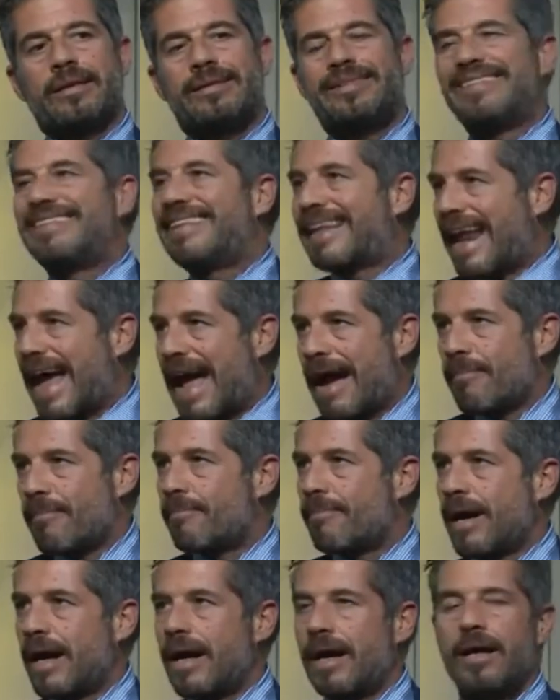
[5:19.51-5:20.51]
di
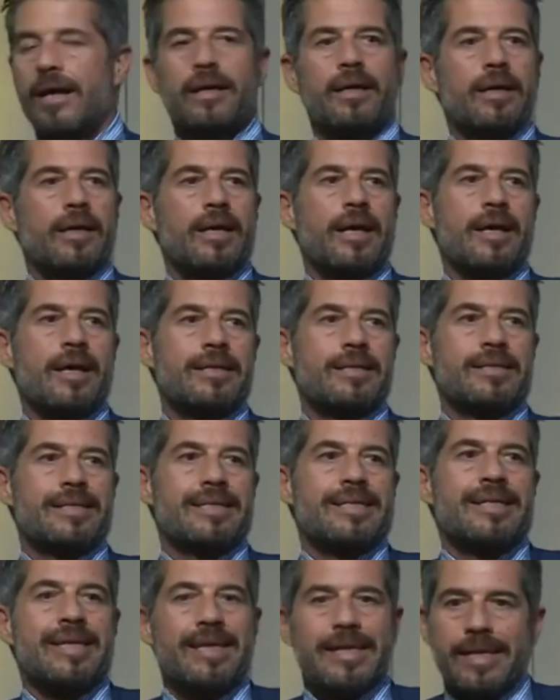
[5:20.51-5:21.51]
dramma, eh,
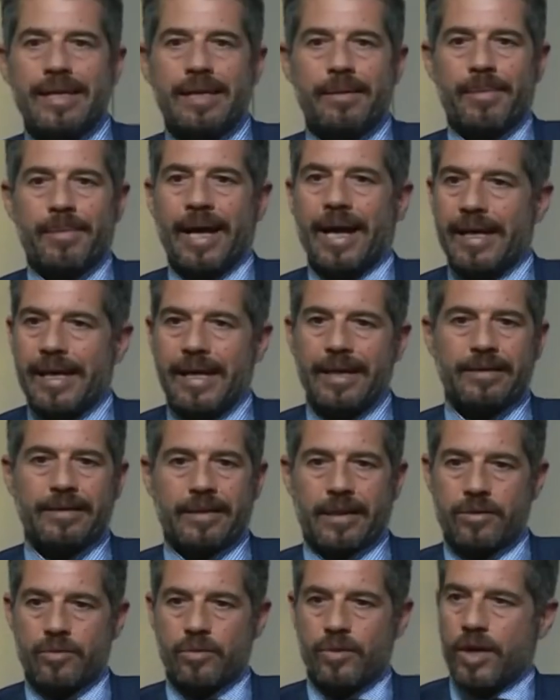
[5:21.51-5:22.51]
si magari
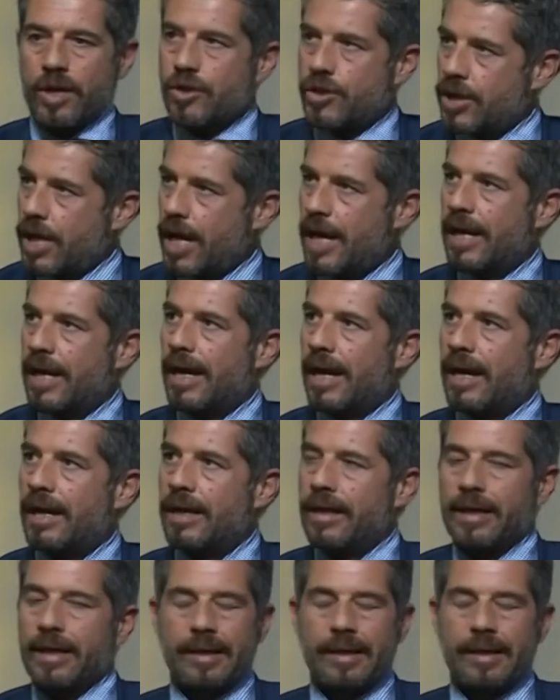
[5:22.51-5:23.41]
entra su una scena